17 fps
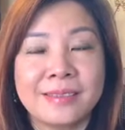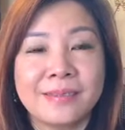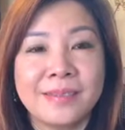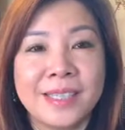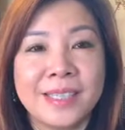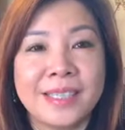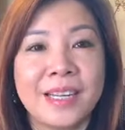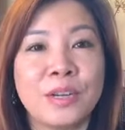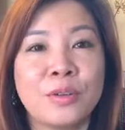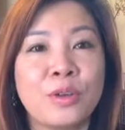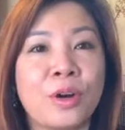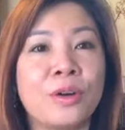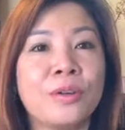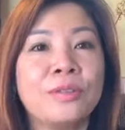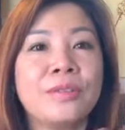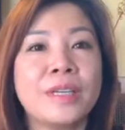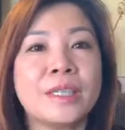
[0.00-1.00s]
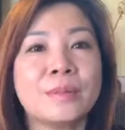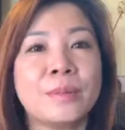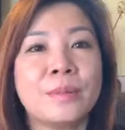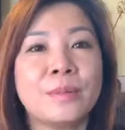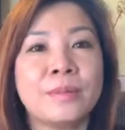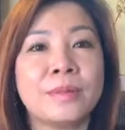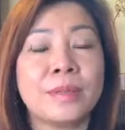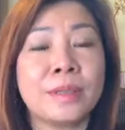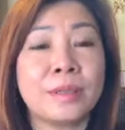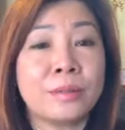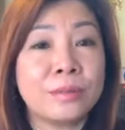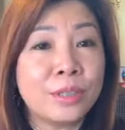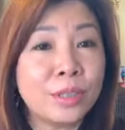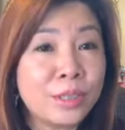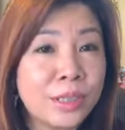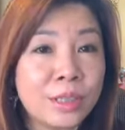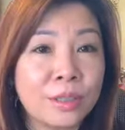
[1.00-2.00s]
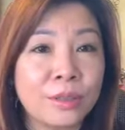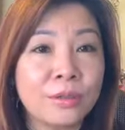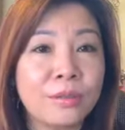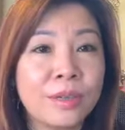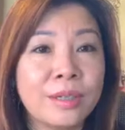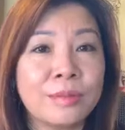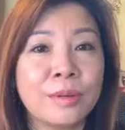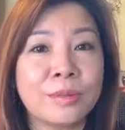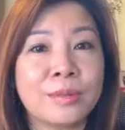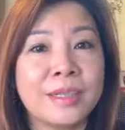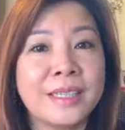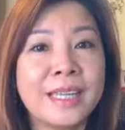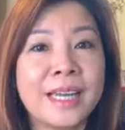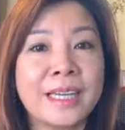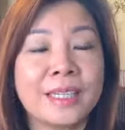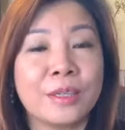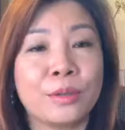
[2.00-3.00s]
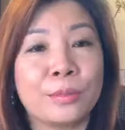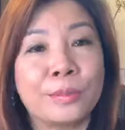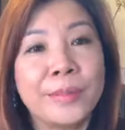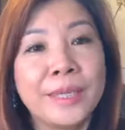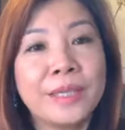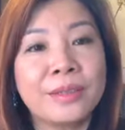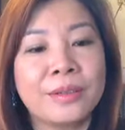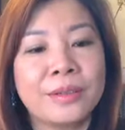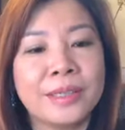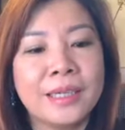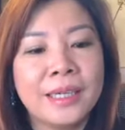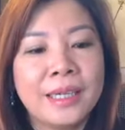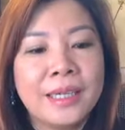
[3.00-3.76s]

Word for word: vì theo dõi facebook uh, chương trình của vân một thời gian thì cũng biết rồi